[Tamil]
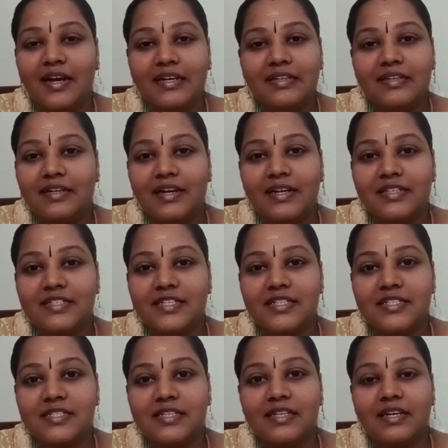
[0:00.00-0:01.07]
நாட்டுக்கு
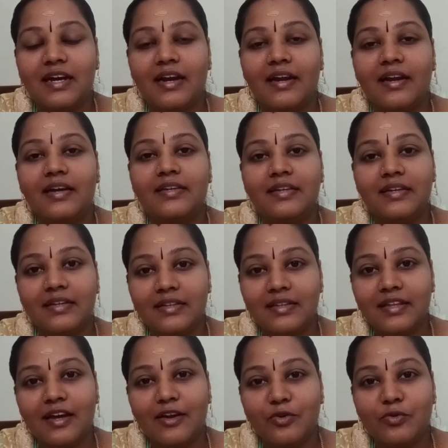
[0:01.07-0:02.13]
கிடச்சிருச்சு ஆனால்
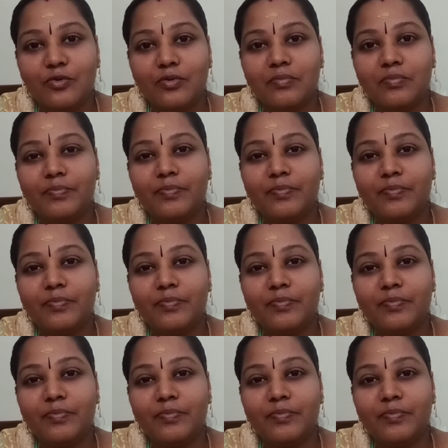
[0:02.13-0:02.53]
இருந்தாலும்